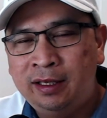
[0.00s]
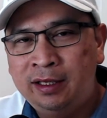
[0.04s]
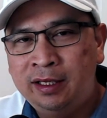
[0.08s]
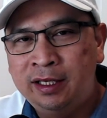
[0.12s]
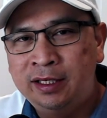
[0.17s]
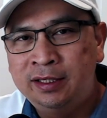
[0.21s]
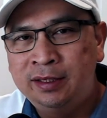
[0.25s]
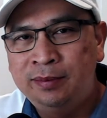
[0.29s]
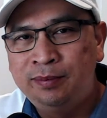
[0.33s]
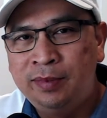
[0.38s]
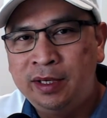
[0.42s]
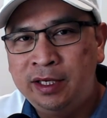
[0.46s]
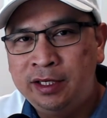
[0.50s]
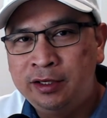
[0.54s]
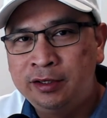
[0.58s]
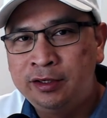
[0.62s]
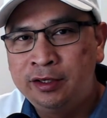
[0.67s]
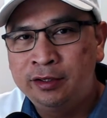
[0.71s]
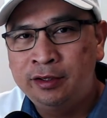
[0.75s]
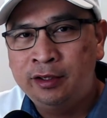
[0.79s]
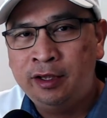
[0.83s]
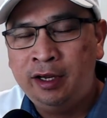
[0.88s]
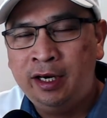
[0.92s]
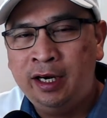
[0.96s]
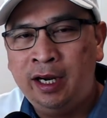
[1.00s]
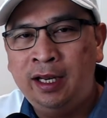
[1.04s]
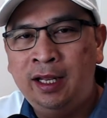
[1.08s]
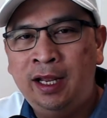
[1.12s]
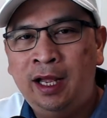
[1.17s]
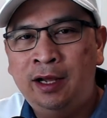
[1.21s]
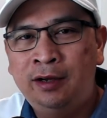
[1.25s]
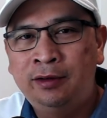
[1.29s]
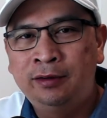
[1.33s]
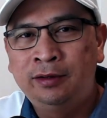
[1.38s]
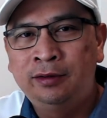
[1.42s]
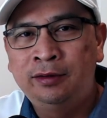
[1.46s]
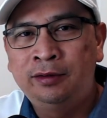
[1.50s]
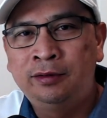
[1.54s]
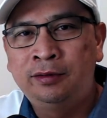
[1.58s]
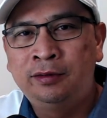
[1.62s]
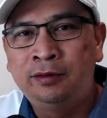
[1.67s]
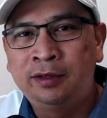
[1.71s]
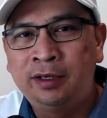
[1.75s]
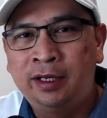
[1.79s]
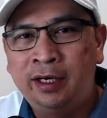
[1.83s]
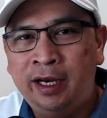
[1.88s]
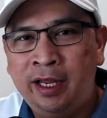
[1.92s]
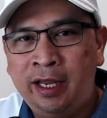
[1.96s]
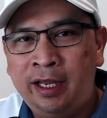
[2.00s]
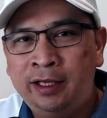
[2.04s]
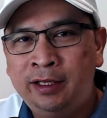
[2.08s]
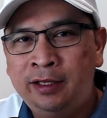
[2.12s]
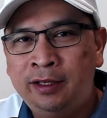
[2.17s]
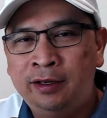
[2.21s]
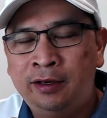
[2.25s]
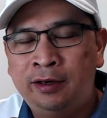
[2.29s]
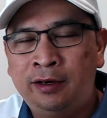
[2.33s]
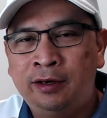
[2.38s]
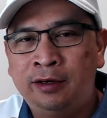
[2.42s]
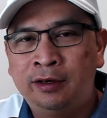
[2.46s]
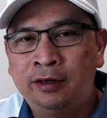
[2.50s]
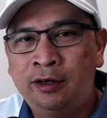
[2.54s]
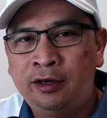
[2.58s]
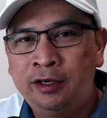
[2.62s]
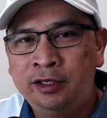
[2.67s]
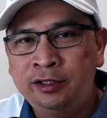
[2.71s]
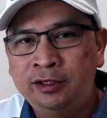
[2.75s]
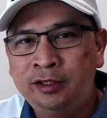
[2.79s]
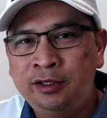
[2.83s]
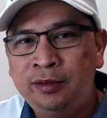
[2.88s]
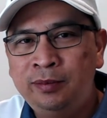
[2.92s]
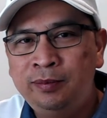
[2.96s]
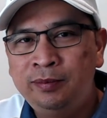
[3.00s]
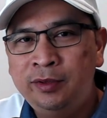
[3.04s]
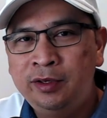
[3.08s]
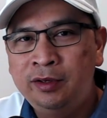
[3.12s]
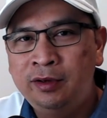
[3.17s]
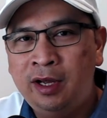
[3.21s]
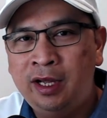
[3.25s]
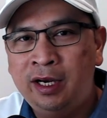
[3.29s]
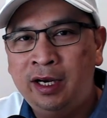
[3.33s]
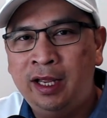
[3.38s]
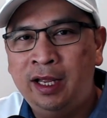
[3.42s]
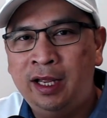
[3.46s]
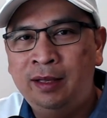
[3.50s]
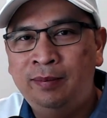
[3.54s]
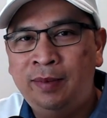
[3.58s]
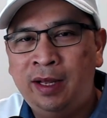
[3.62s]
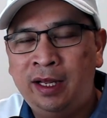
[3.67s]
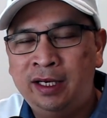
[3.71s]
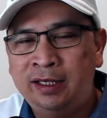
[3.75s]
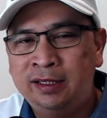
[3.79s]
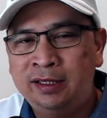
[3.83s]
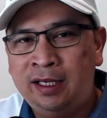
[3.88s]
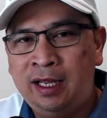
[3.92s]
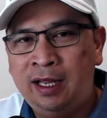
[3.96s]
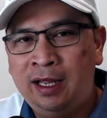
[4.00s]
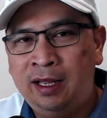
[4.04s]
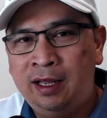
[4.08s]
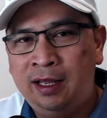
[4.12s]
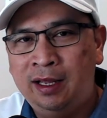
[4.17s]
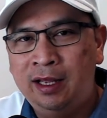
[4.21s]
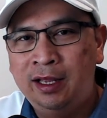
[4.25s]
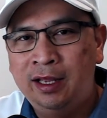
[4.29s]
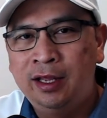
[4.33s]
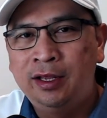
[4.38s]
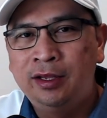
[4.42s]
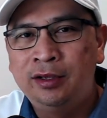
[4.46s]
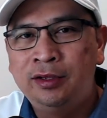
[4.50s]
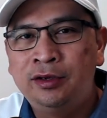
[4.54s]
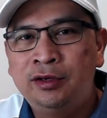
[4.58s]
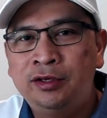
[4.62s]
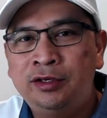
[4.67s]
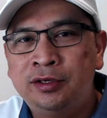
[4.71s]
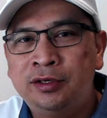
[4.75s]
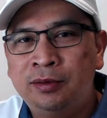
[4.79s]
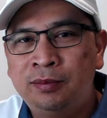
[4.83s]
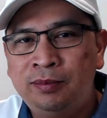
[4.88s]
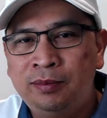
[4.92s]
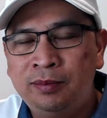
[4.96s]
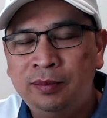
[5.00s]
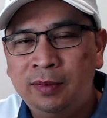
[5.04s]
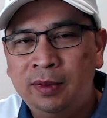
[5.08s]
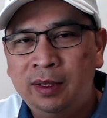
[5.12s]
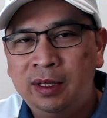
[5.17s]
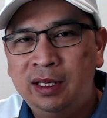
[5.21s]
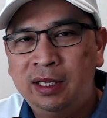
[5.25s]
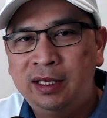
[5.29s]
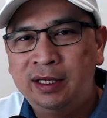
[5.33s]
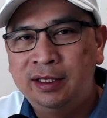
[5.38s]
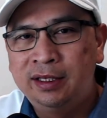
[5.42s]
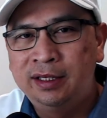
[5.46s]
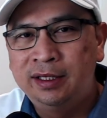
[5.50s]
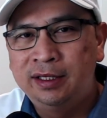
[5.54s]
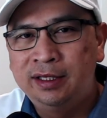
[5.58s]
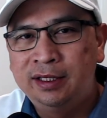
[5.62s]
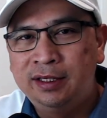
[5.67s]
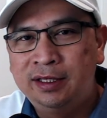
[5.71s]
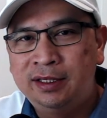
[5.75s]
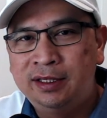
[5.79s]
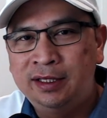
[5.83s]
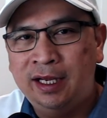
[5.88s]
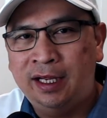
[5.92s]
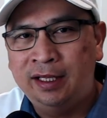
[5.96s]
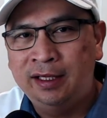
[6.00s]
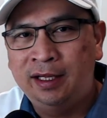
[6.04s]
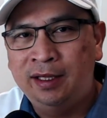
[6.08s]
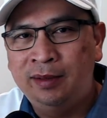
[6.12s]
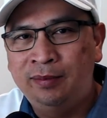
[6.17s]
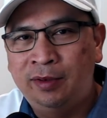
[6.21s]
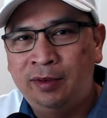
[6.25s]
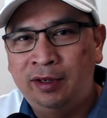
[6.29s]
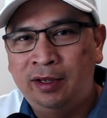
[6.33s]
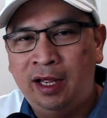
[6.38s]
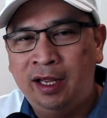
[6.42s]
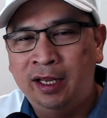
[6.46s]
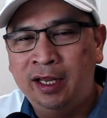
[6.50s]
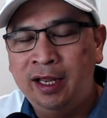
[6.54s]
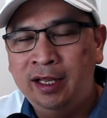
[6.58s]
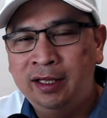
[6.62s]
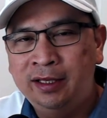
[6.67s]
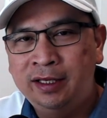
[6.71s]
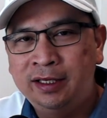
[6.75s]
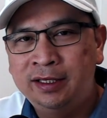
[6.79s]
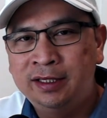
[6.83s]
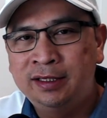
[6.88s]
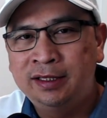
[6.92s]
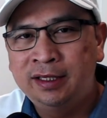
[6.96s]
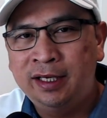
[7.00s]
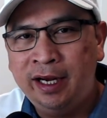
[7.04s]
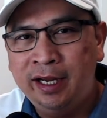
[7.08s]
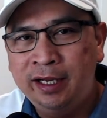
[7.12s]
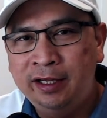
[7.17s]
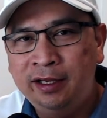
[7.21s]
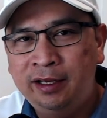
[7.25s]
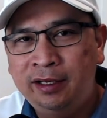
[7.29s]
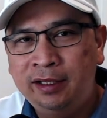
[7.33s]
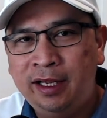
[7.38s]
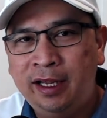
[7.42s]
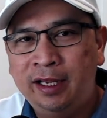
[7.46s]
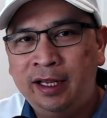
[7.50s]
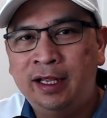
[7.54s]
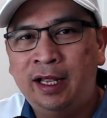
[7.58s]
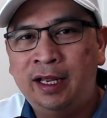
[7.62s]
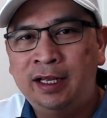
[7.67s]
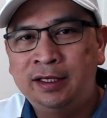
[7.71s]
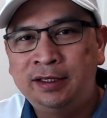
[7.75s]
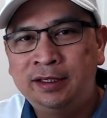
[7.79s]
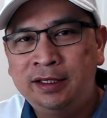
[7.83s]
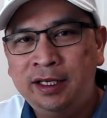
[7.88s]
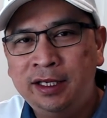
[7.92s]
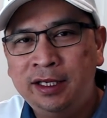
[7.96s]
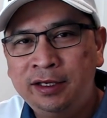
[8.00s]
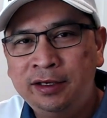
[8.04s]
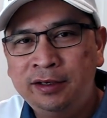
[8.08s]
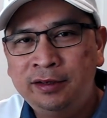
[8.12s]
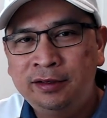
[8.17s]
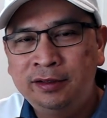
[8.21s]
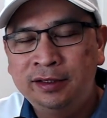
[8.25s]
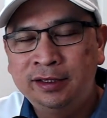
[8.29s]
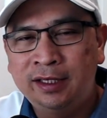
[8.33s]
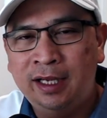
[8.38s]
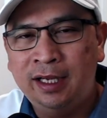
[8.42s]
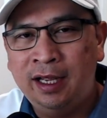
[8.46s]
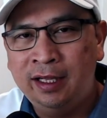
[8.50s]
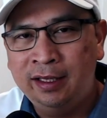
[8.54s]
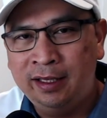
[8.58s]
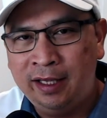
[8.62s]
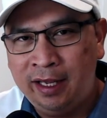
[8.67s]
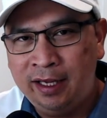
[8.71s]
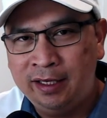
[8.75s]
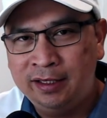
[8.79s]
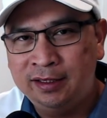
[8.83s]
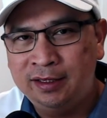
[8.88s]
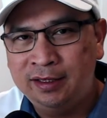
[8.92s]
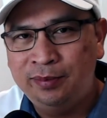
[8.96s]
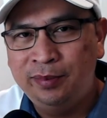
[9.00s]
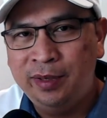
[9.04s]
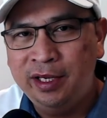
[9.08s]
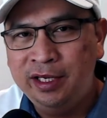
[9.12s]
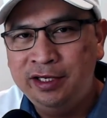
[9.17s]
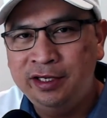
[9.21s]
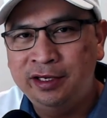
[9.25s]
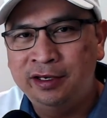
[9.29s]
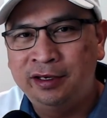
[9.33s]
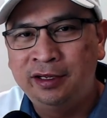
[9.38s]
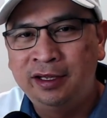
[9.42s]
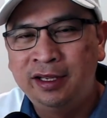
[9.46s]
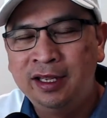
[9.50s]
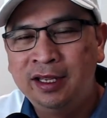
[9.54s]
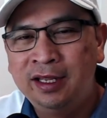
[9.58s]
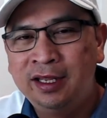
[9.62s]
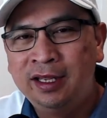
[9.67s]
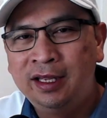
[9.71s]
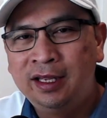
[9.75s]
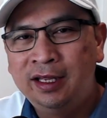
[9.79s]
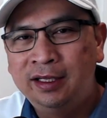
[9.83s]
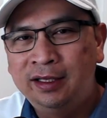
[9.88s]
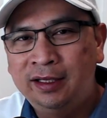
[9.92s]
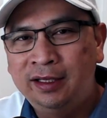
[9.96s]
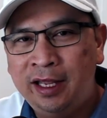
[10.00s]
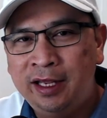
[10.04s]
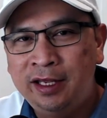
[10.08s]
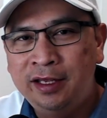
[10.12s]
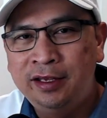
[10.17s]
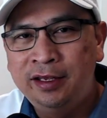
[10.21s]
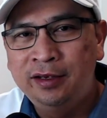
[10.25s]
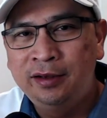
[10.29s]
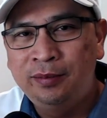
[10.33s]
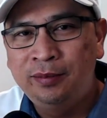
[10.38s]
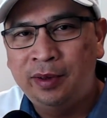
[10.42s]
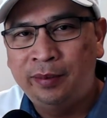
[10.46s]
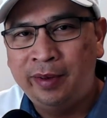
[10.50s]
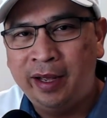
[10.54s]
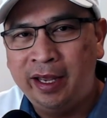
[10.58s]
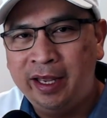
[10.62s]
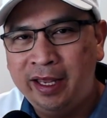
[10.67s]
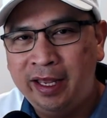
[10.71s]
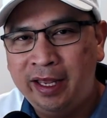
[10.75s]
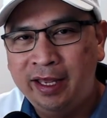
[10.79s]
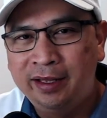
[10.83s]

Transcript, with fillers: this video tutorial how to create your custom URL para sa YouTube channel mo. Again, this is Reynold and I'll see you sa next video. Thank you. Bye-bye.